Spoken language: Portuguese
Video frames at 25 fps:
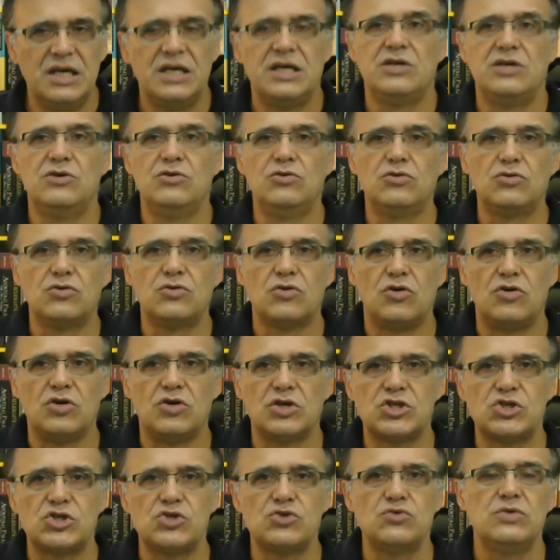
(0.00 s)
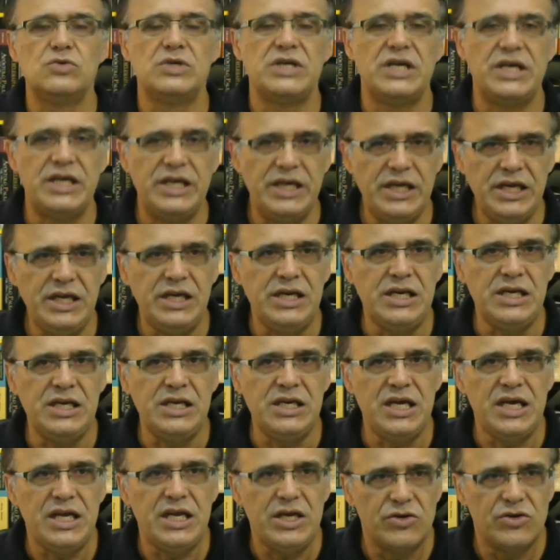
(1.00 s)
e o nosso
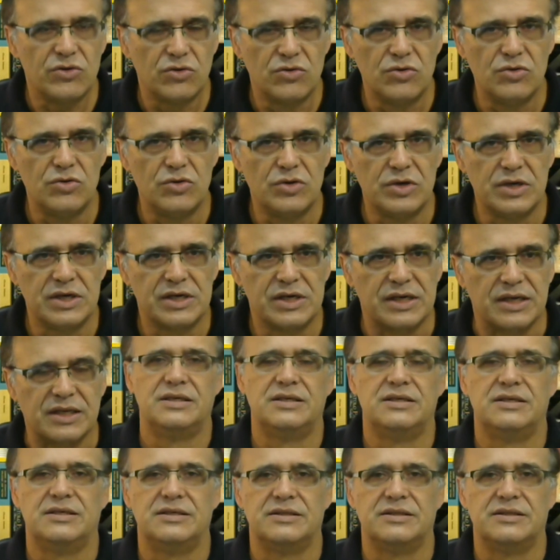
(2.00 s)
interior.